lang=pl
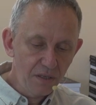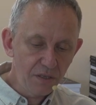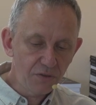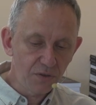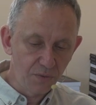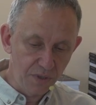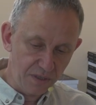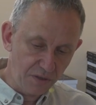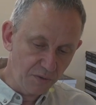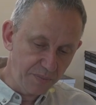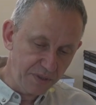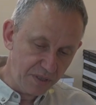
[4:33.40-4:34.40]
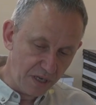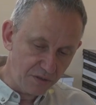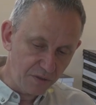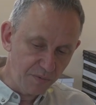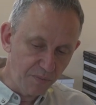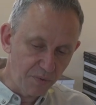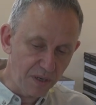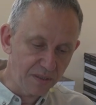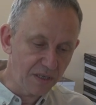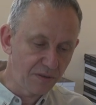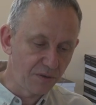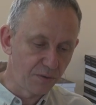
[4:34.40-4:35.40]
Nie szokuje za to pisarzy i
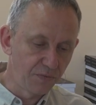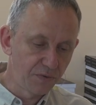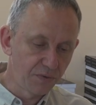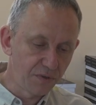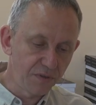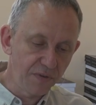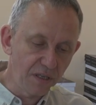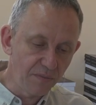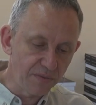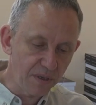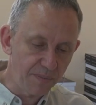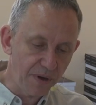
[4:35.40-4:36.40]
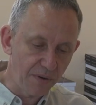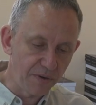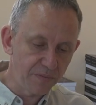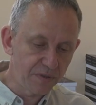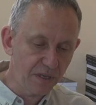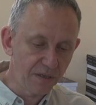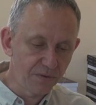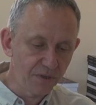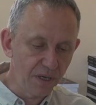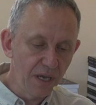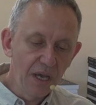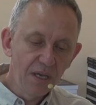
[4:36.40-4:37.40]
popularyzatorów, którzy z wielkim zapałem stają
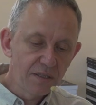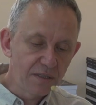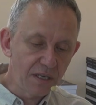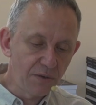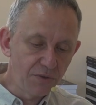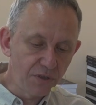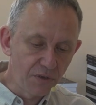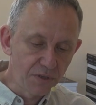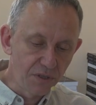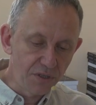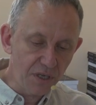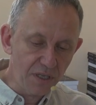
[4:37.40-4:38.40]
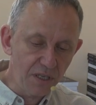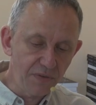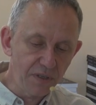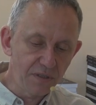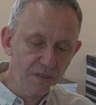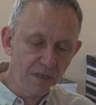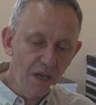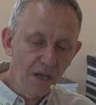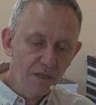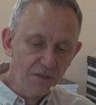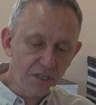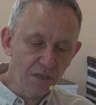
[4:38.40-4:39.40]
się, starają się odkryć jak najwięcej
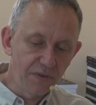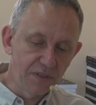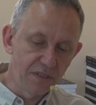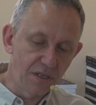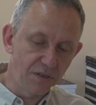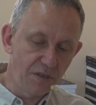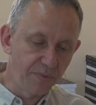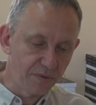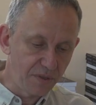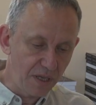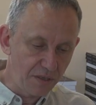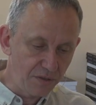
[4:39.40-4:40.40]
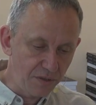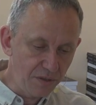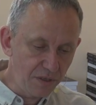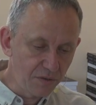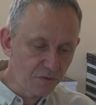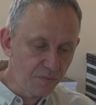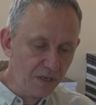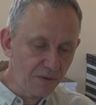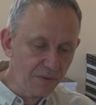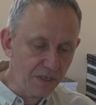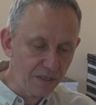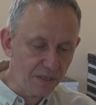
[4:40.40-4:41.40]
ciekawych zdarzeń i postaci. Nie
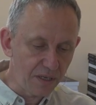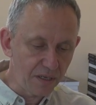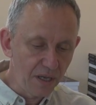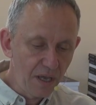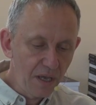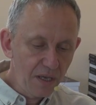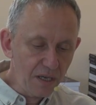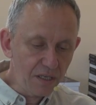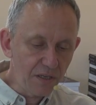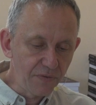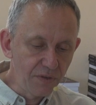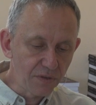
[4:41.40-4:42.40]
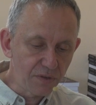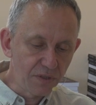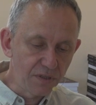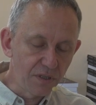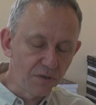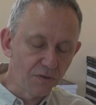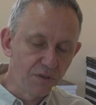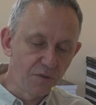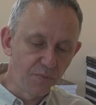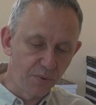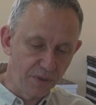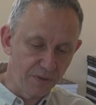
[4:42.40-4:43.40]
rozumieją jednak, jakie wnioski z tych odkryć
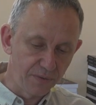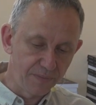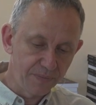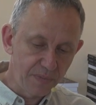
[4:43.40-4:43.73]
płyną.